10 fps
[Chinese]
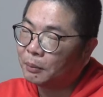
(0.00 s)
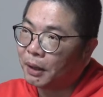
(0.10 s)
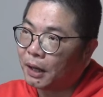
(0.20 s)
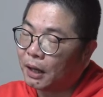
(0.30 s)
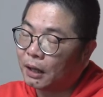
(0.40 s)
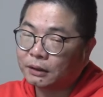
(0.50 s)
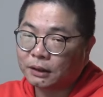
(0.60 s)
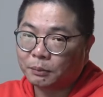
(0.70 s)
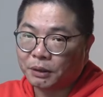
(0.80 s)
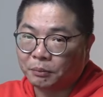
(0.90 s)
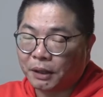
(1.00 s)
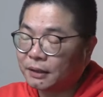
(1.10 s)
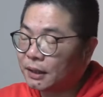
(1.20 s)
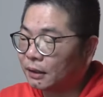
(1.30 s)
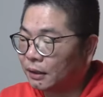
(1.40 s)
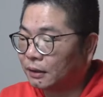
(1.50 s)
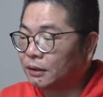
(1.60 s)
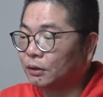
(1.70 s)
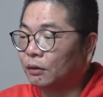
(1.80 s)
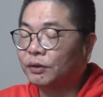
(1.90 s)
把这个品牌站的冷
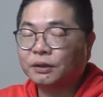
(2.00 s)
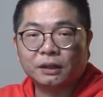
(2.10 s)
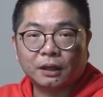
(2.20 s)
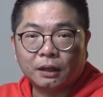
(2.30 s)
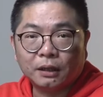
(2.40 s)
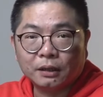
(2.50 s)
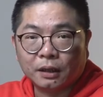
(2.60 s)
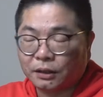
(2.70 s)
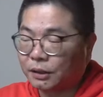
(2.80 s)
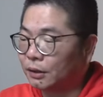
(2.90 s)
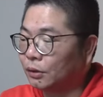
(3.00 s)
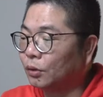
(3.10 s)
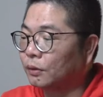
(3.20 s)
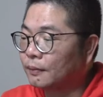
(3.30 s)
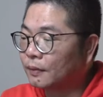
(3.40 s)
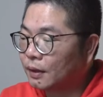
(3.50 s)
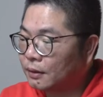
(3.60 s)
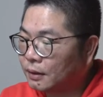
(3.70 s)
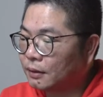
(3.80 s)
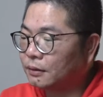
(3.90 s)
启动分成了啊启动、
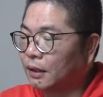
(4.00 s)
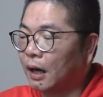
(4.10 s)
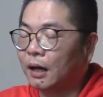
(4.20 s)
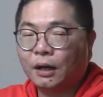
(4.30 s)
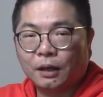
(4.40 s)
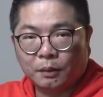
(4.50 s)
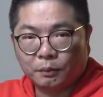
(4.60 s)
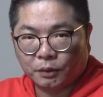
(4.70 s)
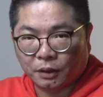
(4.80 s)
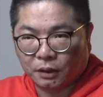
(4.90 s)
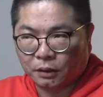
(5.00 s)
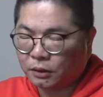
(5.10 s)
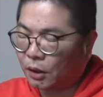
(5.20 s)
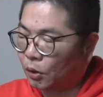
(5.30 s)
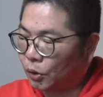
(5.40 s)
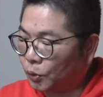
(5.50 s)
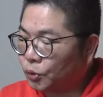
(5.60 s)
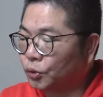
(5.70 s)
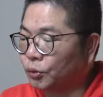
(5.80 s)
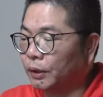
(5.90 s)
增长，呃叫
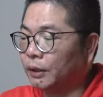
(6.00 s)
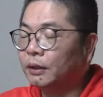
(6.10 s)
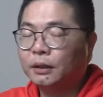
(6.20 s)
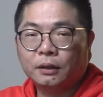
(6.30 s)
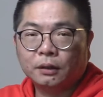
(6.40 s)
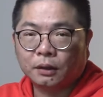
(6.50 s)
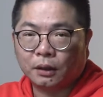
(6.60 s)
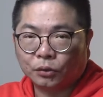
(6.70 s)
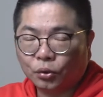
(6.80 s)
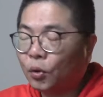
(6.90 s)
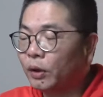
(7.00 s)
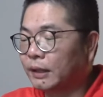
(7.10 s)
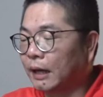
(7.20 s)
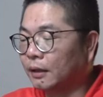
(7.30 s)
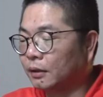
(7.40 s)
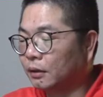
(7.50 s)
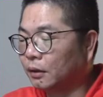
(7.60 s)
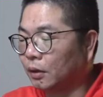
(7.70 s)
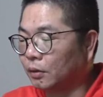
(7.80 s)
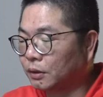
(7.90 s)
留存，呃拓展
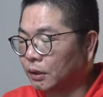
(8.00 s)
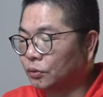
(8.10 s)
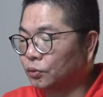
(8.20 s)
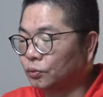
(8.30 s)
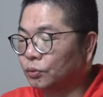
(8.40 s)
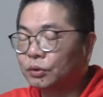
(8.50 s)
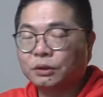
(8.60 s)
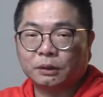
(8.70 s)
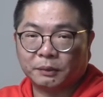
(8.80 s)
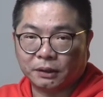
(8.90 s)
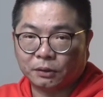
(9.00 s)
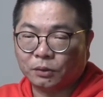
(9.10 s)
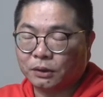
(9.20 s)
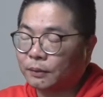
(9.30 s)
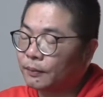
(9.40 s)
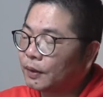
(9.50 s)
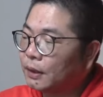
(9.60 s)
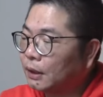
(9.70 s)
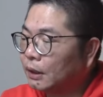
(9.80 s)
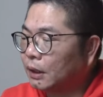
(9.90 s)
到成熟。这么一个过程，
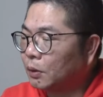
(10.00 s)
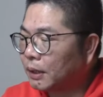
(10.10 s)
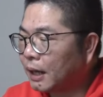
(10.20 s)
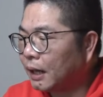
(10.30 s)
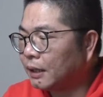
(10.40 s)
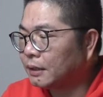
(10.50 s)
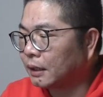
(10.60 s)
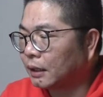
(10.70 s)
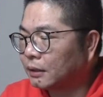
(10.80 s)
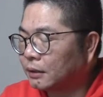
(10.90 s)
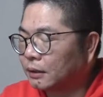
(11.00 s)
然后我看了一下它的